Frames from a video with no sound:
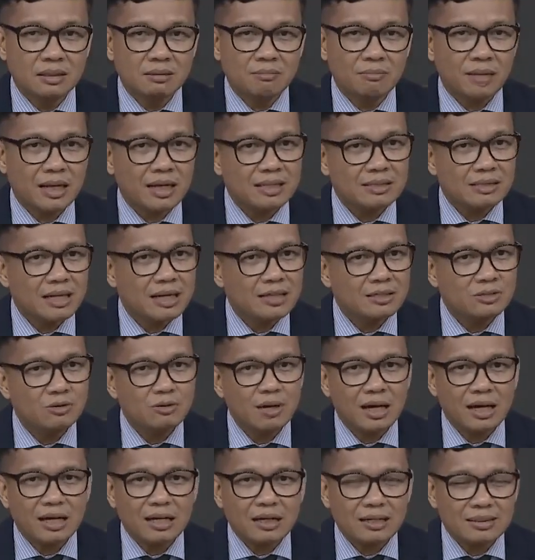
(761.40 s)
Maka saya
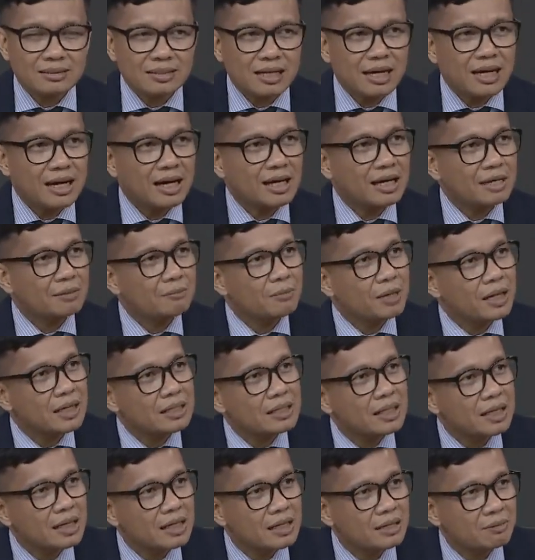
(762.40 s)
juga akan, saya akan
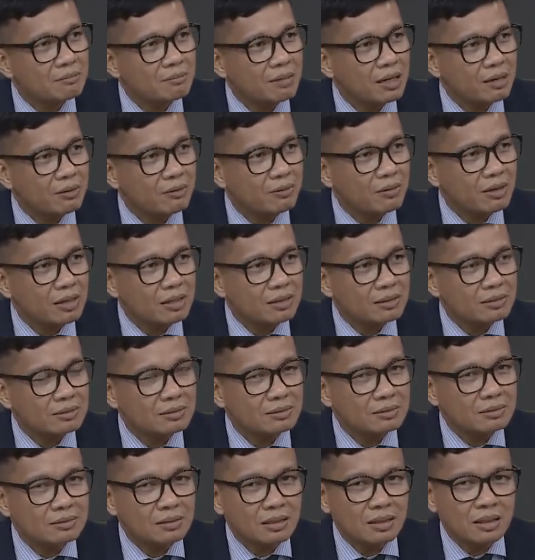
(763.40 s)
mengatakan bahwa
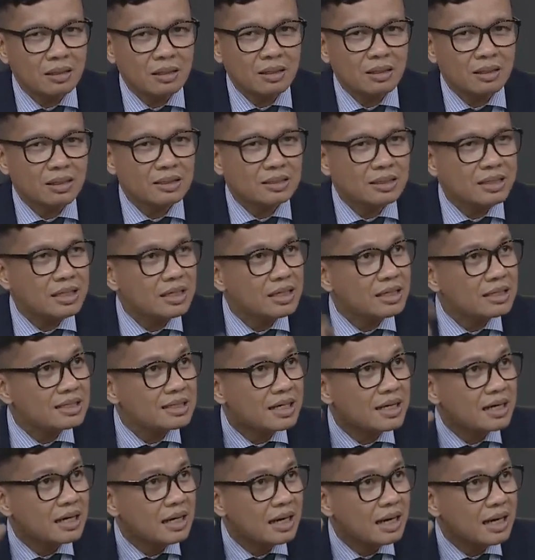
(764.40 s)
ketika
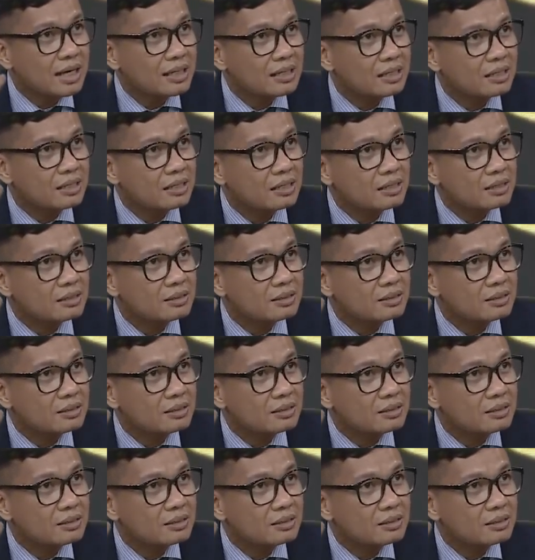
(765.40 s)
saya lahir,